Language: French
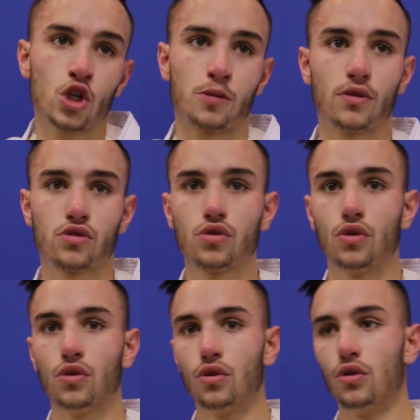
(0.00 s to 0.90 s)
je pense
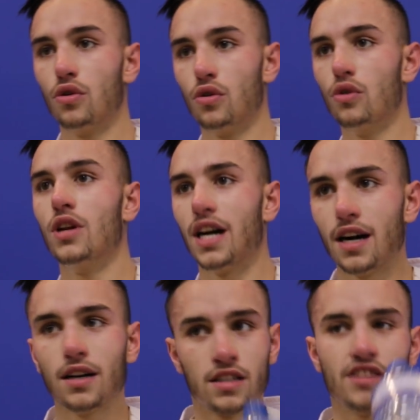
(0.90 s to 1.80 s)
que
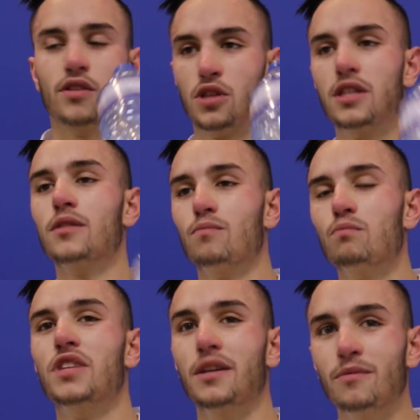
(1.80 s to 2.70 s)
là, j'avais
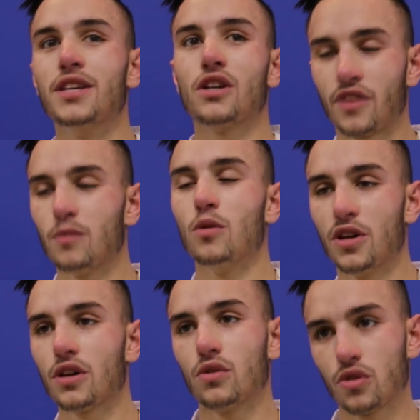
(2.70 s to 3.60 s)
des vraiment
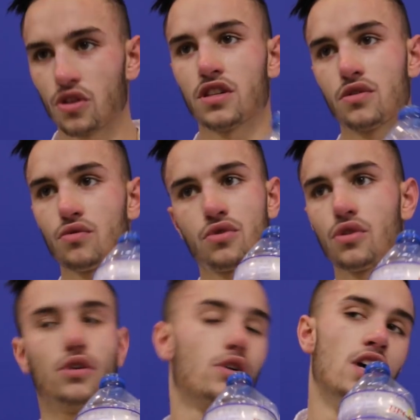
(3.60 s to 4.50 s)
meilleures euh, sensations sur
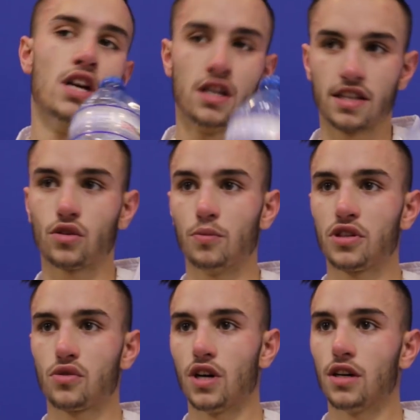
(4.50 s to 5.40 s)
cette
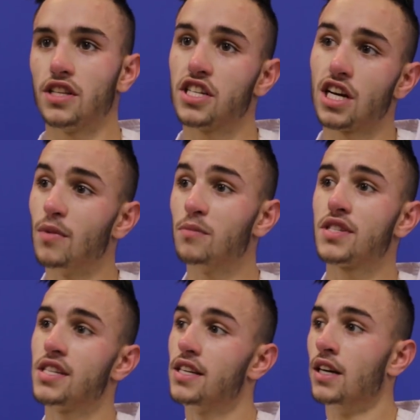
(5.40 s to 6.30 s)
compétition-là. Déjà, même
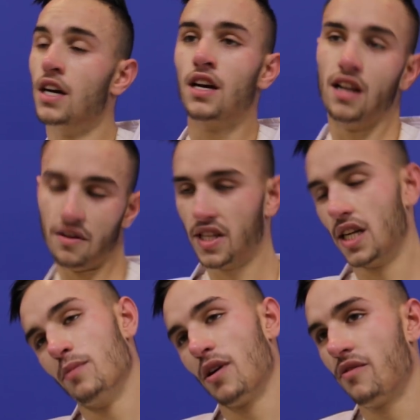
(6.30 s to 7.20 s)
si la
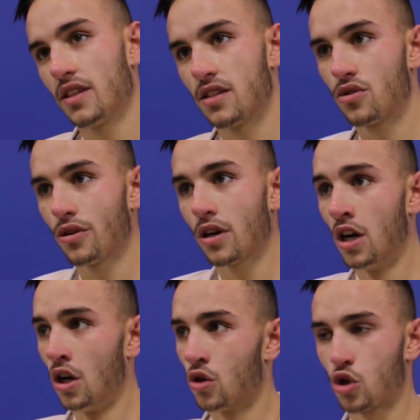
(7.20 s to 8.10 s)
finale n'est pas faite, c'est sûr,
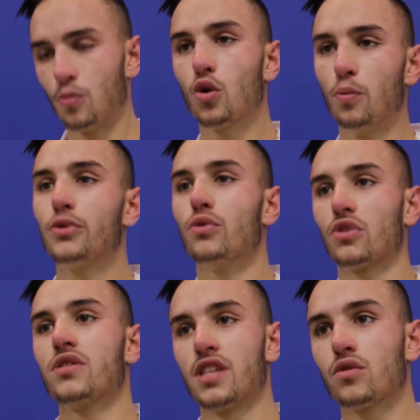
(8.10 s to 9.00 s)
je suis beaucoup plus
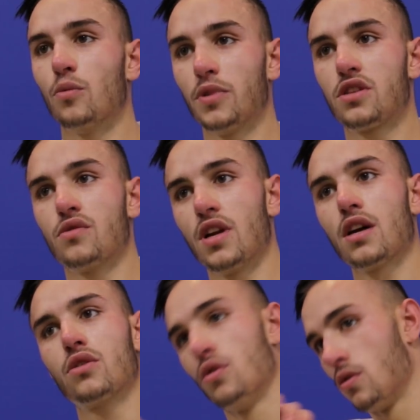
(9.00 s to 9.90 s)
content de cette
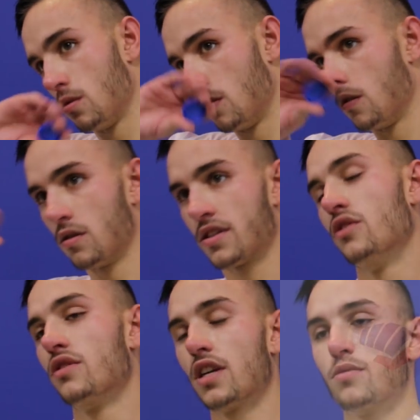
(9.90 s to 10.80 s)
compétition-là que
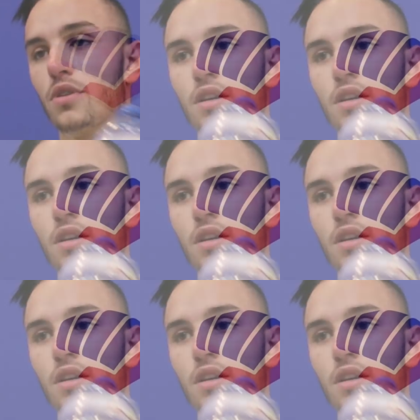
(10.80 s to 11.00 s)
celle de Salzbourg.